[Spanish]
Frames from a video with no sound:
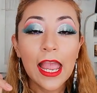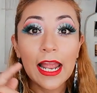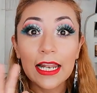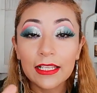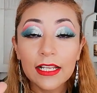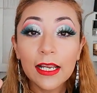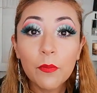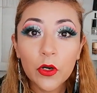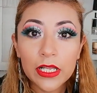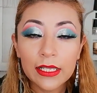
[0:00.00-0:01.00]
eh, les decía que
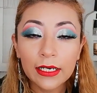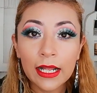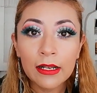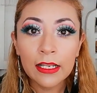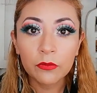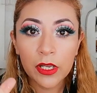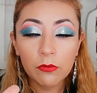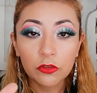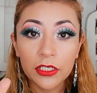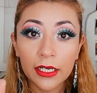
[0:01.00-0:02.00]
por Instagram les voy a
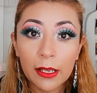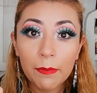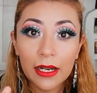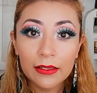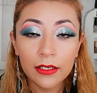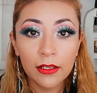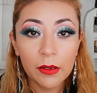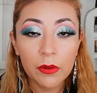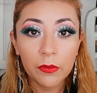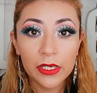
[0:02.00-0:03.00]
mostrar qué paleta es la
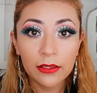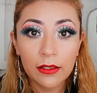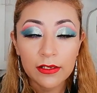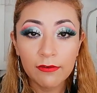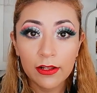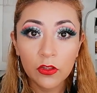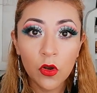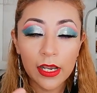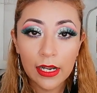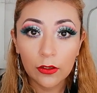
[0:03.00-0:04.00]
que me voy a estar
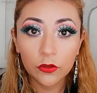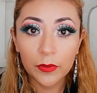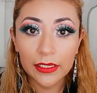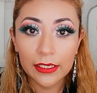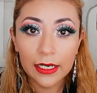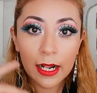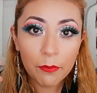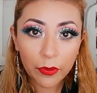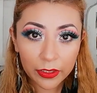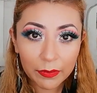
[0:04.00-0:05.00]
llevando en la
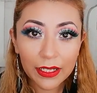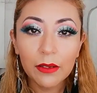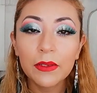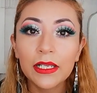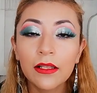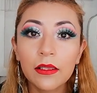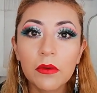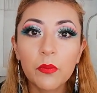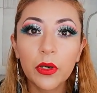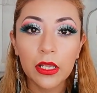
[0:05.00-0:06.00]
cosmetiquera, pues para que me sigan
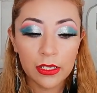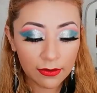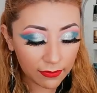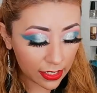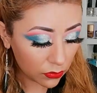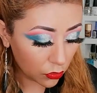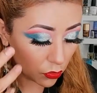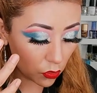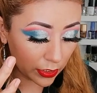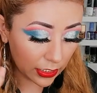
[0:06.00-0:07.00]
también por ahí y vean
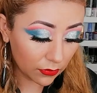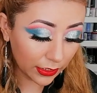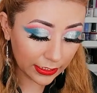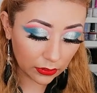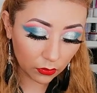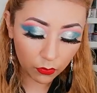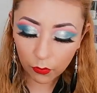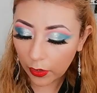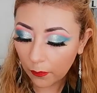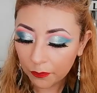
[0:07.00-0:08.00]
todo lo que ando haciendo.
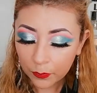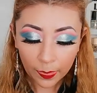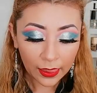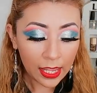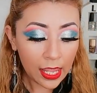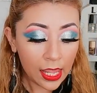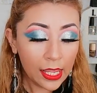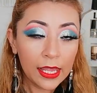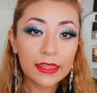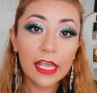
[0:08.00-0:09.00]
Bueno,
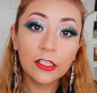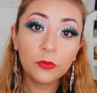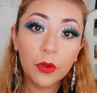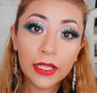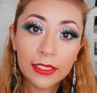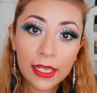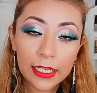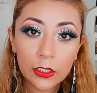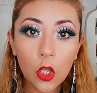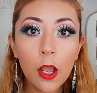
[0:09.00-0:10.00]
después
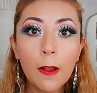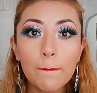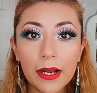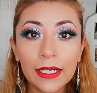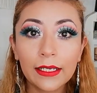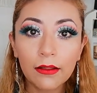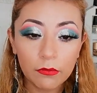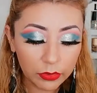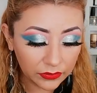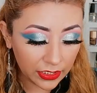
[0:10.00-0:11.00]
de esto, máscara
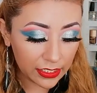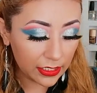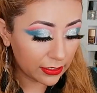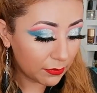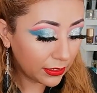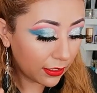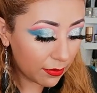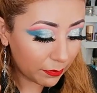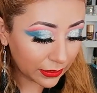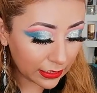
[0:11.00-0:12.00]
de pestañas. De
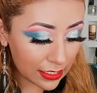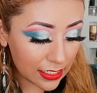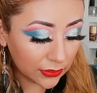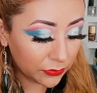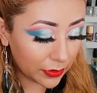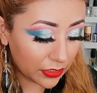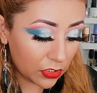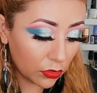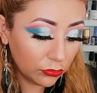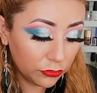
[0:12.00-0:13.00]
máscara de pestañas
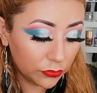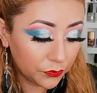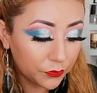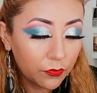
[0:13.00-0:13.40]
metidos,